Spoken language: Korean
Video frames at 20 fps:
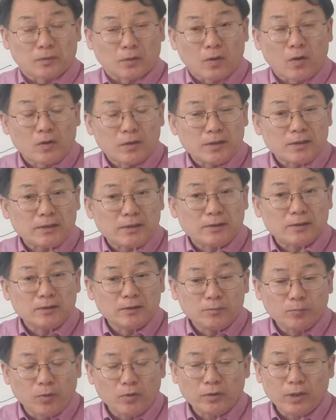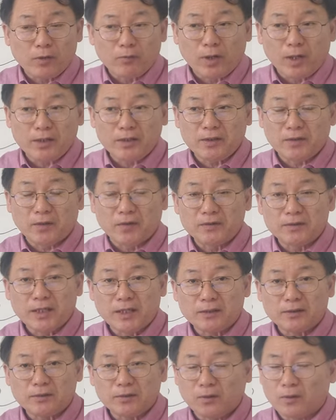거기 그 모세와의
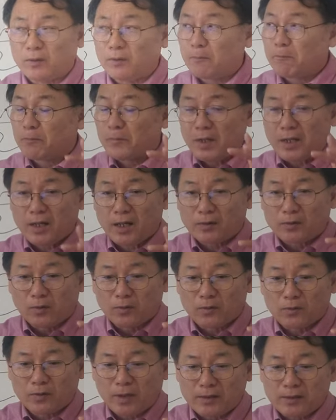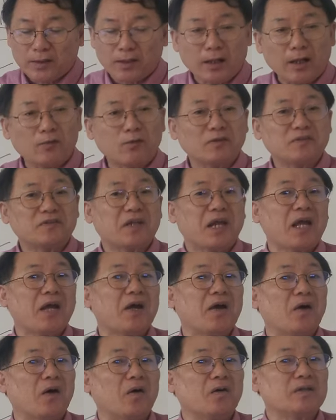언약이요. 내가 너로 산다라고 한
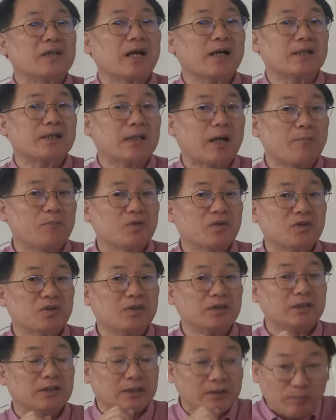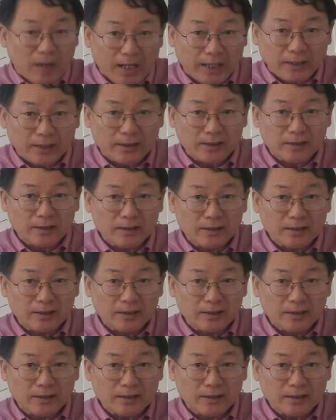새 언약이 담겨져 있지만